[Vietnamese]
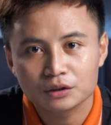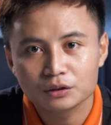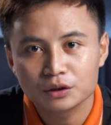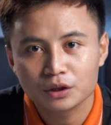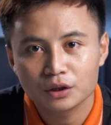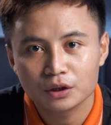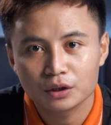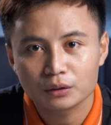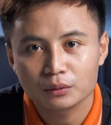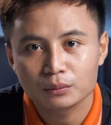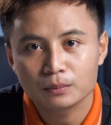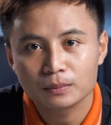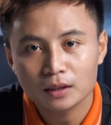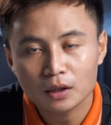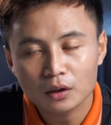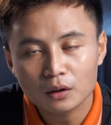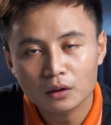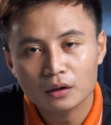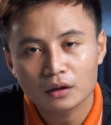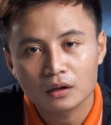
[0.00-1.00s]
thương hiệu
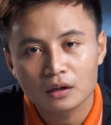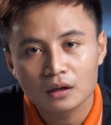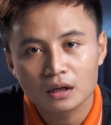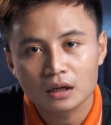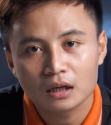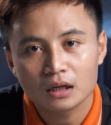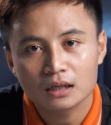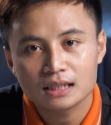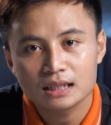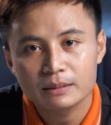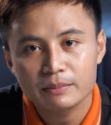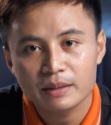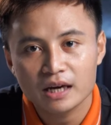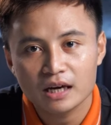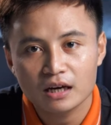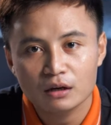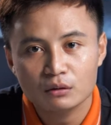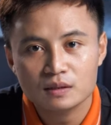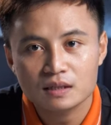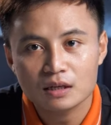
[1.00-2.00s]
lo à,
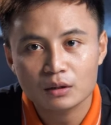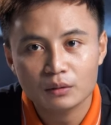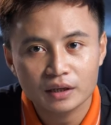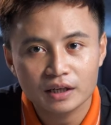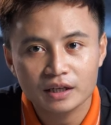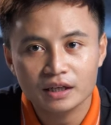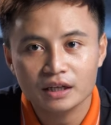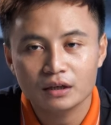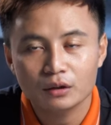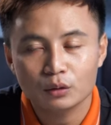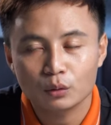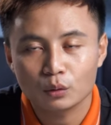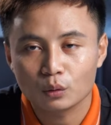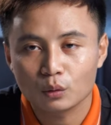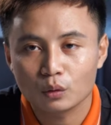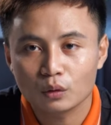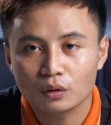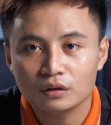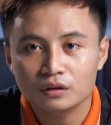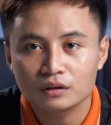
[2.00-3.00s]
JBL Gear
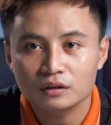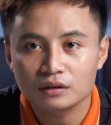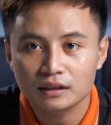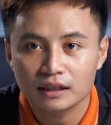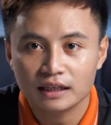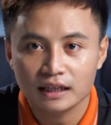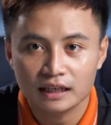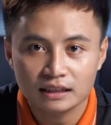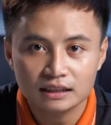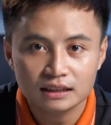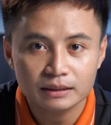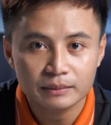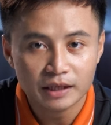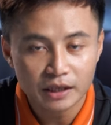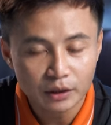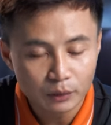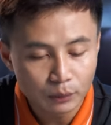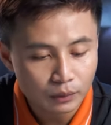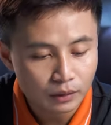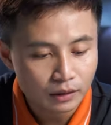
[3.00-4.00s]
của nhà hãng
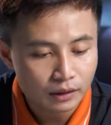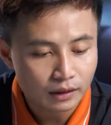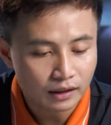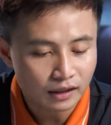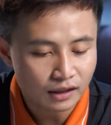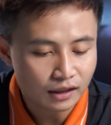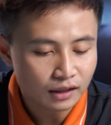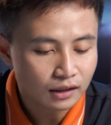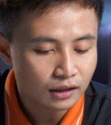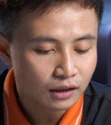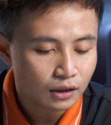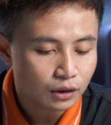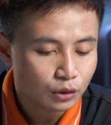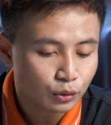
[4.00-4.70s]
JBL đó.